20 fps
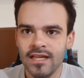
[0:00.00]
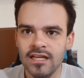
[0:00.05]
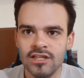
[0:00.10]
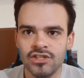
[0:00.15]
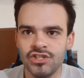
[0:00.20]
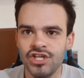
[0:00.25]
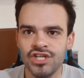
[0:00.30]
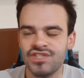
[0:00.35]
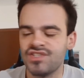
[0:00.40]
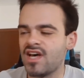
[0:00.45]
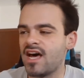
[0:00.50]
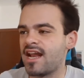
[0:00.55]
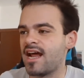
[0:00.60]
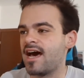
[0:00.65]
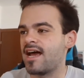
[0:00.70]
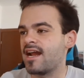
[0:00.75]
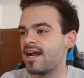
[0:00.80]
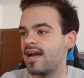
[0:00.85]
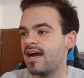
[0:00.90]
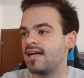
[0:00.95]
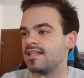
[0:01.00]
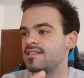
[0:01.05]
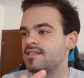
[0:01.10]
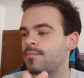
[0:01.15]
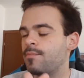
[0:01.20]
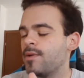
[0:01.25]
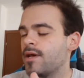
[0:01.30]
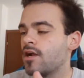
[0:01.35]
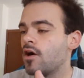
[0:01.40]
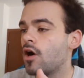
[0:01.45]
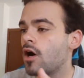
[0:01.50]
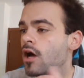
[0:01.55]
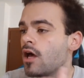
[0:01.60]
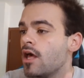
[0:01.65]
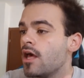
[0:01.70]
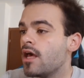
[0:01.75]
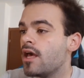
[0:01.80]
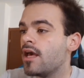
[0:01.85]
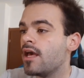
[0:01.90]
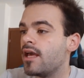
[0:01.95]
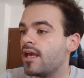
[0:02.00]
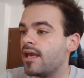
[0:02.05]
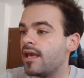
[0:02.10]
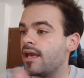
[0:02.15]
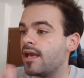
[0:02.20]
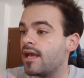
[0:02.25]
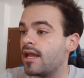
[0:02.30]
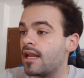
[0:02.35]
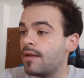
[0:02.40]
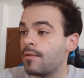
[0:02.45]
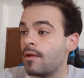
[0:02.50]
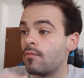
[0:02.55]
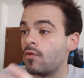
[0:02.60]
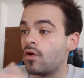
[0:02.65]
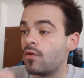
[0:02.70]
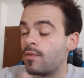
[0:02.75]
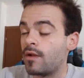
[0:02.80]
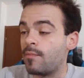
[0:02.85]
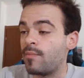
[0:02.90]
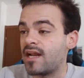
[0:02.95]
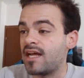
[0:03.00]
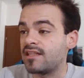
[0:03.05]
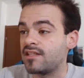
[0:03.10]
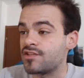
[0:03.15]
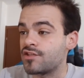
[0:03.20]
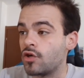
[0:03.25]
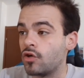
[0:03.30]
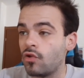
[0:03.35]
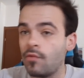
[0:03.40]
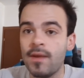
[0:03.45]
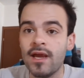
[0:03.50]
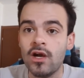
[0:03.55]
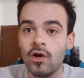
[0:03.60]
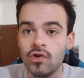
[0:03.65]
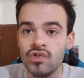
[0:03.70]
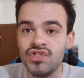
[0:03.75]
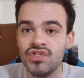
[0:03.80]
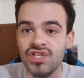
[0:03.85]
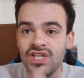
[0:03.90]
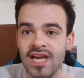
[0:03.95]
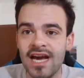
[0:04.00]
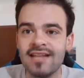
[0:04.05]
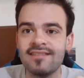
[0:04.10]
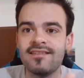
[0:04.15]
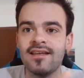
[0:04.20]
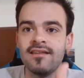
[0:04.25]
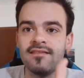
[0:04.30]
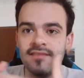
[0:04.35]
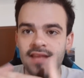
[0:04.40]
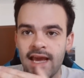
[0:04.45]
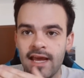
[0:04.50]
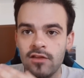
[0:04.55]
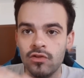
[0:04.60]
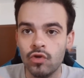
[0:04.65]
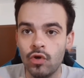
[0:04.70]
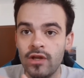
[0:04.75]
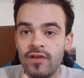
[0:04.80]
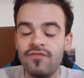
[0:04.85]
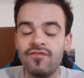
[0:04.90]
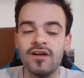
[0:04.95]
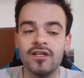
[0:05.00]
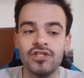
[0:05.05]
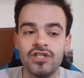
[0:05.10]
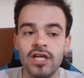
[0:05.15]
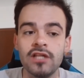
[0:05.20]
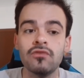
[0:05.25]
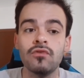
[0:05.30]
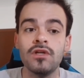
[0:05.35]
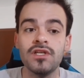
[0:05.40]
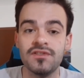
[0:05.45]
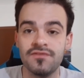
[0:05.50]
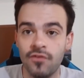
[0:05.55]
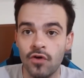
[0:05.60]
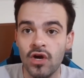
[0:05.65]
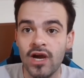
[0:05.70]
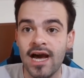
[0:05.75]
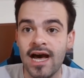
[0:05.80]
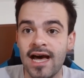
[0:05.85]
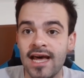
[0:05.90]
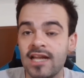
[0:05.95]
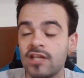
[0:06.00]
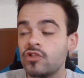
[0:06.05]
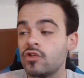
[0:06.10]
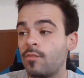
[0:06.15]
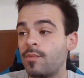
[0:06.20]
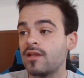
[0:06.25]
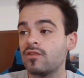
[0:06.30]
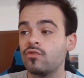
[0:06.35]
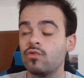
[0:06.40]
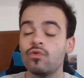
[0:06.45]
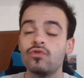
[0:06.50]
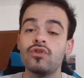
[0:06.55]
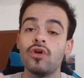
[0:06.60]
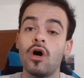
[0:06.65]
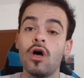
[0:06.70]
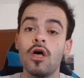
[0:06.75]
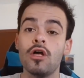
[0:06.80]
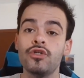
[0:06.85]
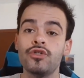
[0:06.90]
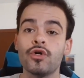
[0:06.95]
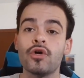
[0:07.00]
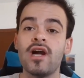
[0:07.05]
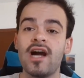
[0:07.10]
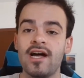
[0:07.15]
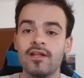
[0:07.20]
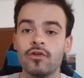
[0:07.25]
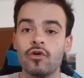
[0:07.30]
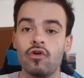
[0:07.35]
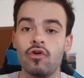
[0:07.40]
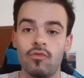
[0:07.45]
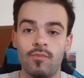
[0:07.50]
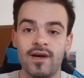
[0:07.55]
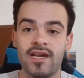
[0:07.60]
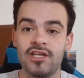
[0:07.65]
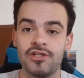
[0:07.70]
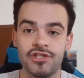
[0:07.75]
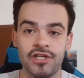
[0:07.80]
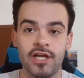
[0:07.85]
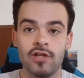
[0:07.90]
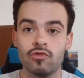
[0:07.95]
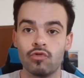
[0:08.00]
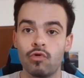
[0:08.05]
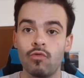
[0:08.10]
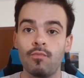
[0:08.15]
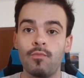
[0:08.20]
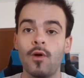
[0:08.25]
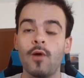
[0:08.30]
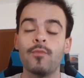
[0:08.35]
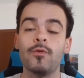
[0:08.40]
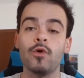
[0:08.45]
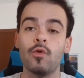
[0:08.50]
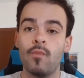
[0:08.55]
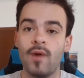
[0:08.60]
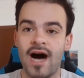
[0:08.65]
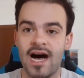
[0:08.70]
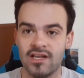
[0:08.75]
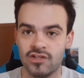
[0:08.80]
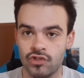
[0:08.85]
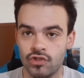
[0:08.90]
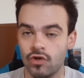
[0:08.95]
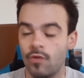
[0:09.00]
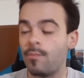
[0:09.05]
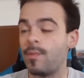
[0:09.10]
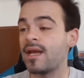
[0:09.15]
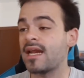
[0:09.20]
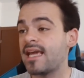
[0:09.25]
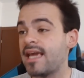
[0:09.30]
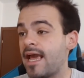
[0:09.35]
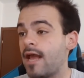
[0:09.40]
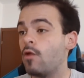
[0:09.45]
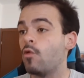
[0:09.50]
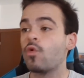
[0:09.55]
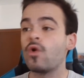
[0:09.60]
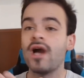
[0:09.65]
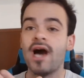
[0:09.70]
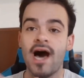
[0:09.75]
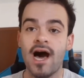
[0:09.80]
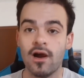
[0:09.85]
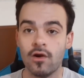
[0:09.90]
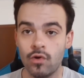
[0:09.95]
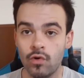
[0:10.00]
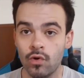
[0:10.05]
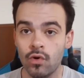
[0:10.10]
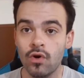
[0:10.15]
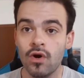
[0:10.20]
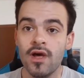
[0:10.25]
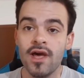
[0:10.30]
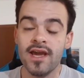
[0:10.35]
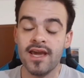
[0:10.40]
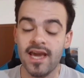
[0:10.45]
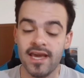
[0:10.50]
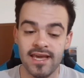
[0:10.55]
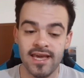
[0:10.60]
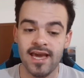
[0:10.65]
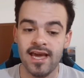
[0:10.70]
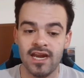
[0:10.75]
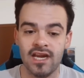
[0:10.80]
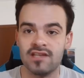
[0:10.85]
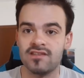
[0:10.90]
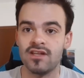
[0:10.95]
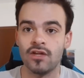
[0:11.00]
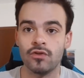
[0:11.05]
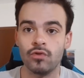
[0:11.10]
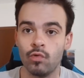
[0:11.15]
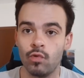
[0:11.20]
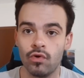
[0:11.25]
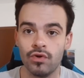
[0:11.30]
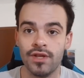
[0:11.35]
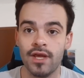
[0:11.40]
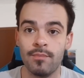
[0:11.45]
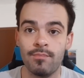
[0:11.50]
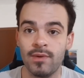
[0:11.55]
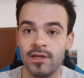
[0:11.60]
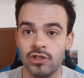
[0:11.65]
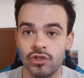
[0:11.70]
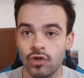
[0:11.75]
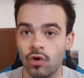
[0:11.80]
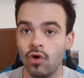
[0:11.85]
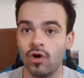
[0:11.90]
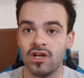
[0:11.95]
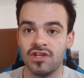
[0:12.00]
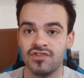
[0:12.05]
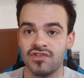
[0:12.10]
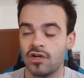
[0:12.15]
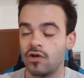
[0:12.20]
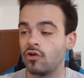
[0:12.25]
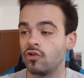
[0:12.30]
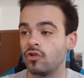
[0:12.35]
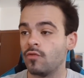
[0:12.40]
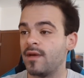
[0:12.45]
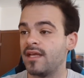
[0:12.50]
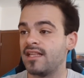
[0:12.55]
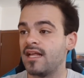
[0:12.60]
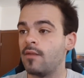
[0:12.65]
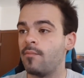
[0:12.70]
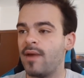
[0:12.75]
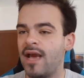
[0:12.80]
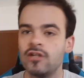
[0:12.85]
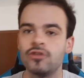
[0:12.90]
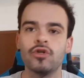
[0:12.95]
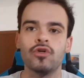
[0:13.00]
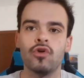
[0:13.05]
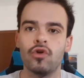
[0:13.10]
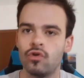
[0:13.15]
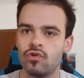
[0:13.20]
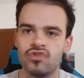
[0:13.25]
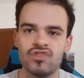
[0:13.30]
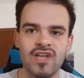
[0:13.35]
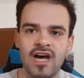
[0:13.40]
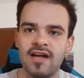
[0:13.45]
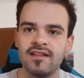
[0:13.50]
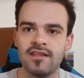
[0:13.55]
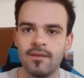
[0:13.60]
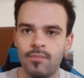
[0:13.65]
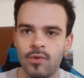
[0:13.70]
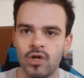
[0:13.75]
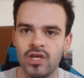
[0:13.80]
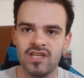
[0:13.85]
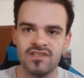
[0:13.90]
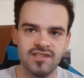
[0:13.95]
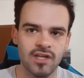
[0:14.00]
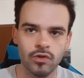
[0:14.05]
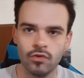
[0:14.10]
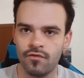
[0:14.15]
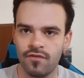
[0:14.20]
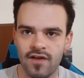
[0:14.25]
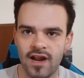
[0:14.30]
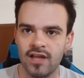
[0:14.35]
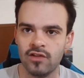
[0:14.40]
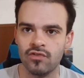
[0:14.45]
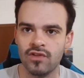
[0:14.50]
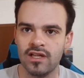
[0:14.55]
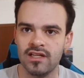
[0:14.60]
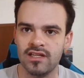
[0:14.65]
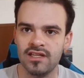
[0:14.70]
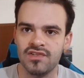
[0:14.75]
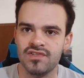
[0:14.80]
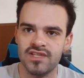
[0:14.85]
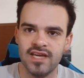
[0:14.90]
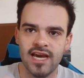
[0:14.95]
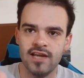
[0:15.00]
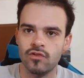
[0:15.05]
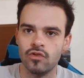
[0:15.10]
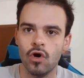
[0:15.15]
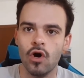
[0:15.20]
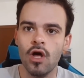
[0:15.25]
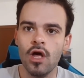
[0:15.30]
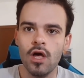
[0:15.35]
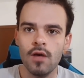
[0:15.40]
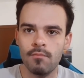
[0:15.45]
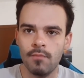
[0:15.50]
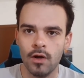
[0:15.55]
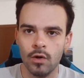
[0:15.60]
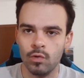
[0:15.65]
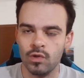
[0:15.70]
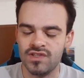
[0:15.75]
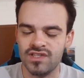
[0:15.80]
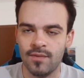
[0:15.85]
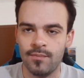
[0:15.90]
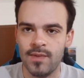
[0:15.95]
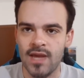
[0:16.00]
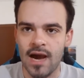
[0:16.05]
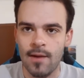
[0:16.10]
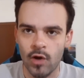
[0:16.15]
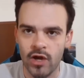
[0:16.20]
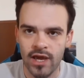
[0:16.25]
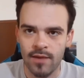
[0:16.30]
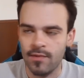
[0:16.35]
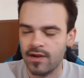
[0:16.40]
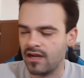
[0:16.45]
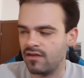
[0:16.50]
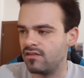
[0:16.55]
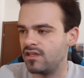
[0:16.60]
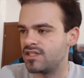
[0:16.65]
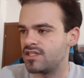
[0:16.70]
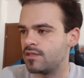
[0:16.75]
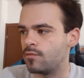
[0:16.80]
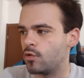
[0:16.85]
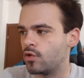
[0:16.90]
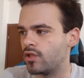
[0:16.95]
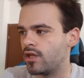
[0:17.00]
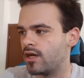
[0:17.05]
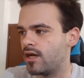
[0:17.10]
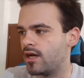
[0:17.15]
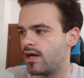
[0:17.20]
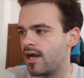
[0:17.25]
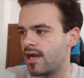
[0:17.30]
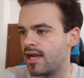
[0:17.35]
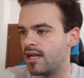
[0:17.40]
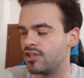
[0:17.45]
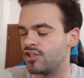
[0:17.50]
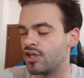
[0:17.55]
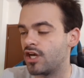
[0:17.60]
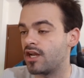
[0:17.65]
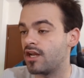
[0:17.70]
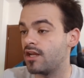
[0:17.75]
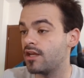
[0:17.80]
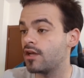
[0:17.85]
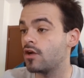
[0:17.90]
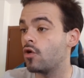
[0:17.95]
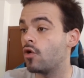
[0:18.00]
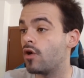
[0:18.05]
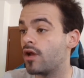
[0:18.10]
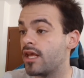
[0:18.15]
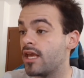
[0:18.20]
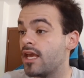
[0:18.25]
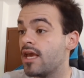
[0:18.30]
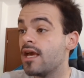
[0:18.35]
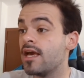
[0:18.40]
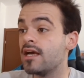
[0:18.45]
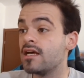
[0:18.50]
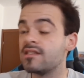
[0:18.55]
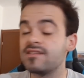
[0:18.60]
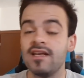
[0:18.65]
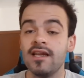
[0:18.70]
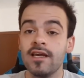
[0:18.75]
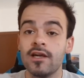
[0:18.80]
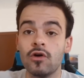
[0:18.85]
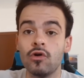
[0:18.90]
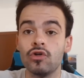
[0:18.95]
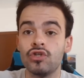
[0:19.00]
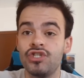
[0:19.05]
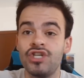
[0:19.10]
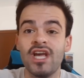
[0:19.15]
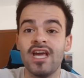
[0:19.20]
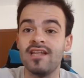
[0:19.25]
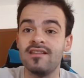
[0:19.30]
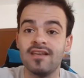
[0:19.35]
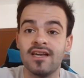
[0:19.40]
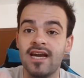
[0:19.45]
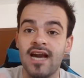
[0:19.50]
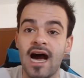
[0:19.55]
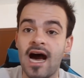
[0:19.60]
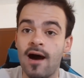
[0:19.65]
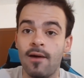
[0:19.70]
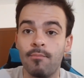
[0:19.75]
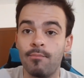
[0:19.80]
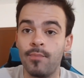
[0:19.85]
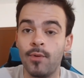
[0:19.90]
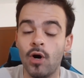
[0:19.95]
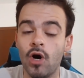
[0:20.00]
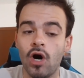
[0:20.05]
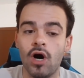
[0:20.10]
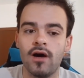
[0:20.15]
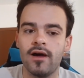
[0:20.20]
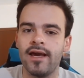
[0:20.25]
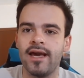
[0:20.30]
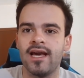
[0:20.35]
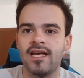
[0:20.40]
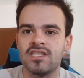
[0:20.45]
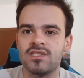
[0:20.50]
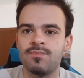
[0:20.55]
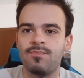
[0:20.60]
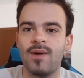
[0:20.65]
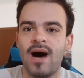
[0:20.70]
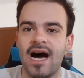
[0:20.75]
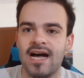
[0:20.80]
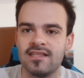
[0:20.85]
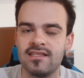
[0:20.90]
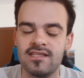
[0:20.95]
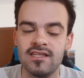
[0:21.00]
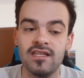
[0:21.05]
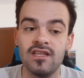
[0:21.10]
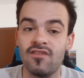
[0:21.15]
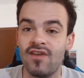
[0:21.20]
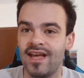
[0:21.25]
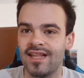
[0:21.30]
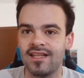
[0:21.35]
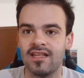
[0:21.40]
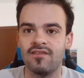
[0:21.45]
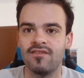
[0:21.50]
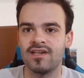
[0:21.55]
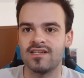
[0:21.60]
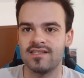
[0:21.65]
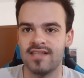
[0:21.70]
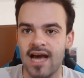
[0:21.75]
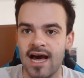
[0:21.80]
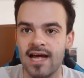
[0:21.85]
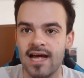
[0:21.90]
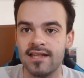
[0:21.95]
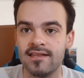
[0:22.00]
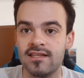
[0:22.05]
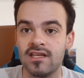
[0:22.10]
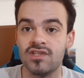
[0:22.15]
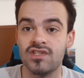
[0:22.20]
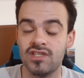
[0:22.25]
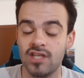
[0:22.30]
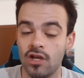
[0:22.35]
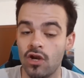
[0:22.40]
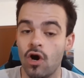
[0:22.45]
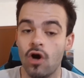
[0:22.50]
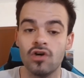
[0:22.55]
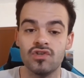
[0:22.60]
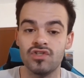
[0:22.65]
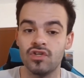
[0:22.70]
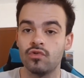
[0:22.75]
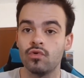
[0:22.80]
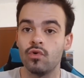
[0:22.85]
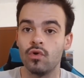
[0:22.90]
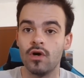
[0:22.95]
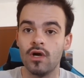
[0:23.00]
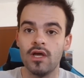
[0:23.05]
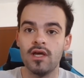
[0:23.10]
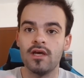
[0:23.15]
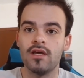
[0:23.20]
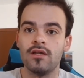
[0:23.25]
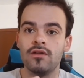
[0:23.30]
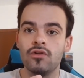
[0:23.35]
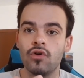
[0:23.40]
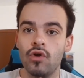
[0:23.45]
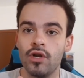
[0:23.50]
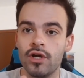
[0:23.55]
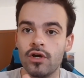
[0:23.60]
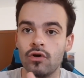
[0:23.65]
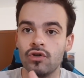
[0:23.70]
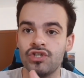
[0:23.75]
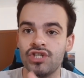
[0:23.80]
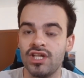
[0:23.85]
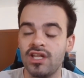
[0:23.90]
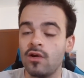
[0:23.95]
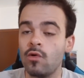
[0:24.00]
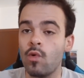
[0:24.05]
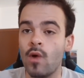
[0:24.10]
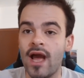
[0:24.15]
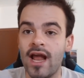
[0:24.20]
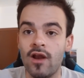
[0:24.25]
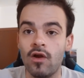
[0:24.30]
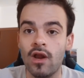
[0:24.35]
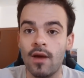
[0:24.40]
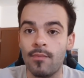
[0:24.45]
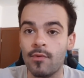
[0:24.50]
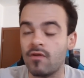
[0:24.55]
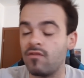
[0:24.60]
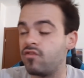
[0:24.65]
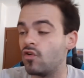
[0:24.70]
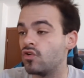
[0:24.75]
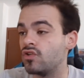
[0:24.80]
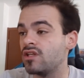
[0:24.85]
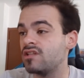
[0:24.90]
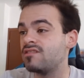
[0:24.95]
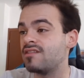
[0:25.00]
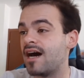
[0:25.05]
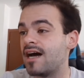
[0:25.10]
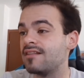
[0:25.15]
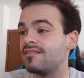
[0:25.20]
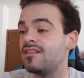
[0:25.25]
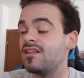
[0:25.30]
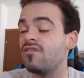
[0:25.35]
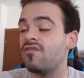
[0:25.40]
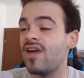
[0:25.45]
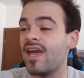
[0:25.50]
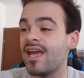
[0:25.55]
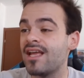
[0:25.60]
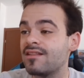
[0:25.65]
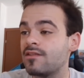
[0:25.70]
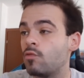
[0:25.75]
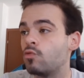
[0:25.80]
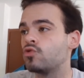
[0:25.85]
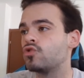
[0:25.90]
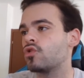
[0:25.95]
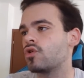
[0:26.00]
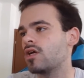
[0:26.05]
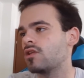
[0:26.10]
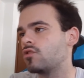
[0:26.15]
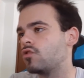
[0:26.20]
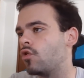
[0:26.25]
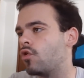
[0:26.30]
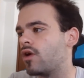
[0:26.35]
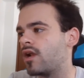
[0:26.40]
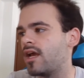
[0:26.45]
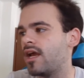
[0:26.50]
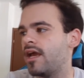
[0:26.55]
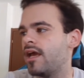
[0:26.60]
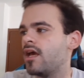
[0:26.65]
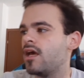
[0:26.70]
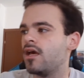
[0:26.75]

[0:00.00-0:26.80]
ci sarà, ragazzi. Però e l'abbiamo preparata secondo me così attendendoli, facendoli sfogare, soprattutto giocando col baricentro un po' più basso, perché Lukaku, che ieri è stato uno dei peggiori secondo me del Belgio, nonostante poi è stato freddo dal dischetto, ma lui sappiamo che è bravissimo da calciare i rigori, se li concedi campo e eh, spazi diventa devastante, se no se tu non gli concedi quello, la profondità, diventa un giocatore